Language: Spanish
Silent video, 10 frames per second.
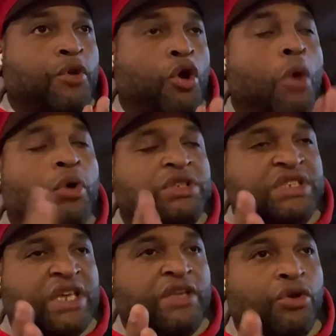cómo
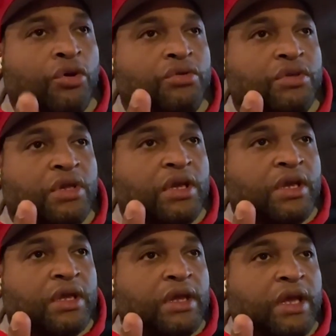ese señor
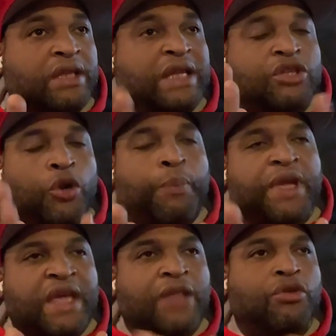está
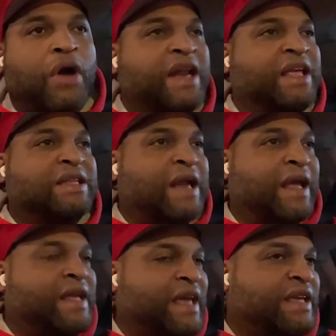atropellando al que,
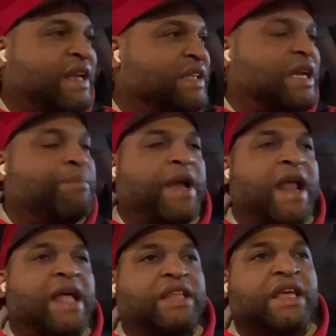el que quiere echar para
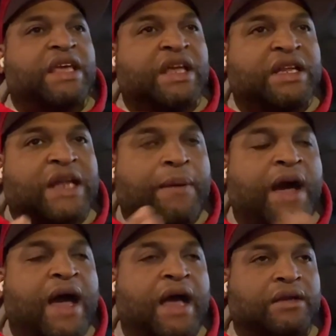adelante, que quiere
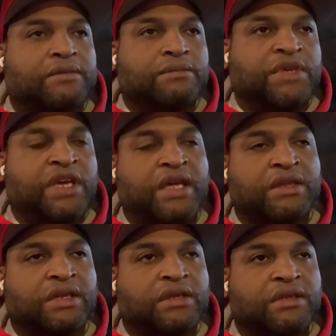trabajar, mi
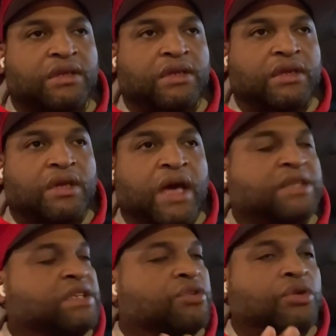gente.
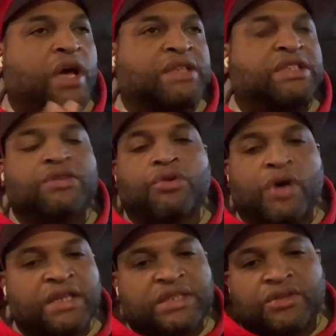Así no, así
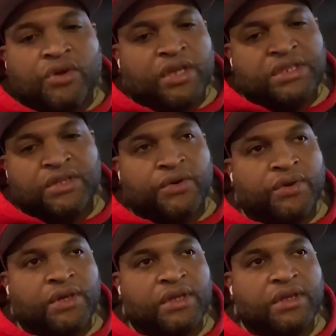no, así no, así no.